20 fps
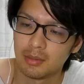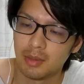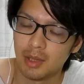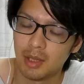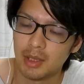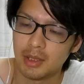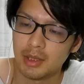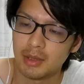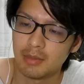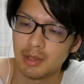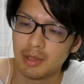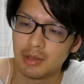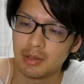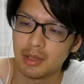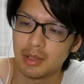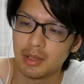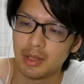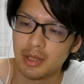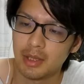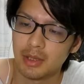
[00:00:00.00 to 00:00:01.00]
あ、8万ぐ
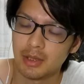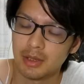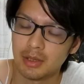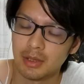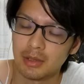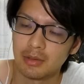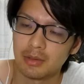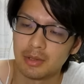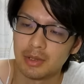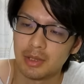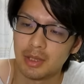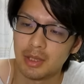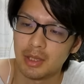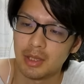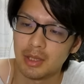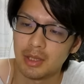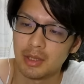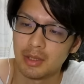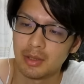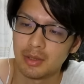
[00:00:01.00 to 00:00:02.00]
らいで計算したとし
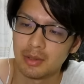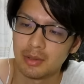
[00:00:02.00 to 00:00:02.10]
て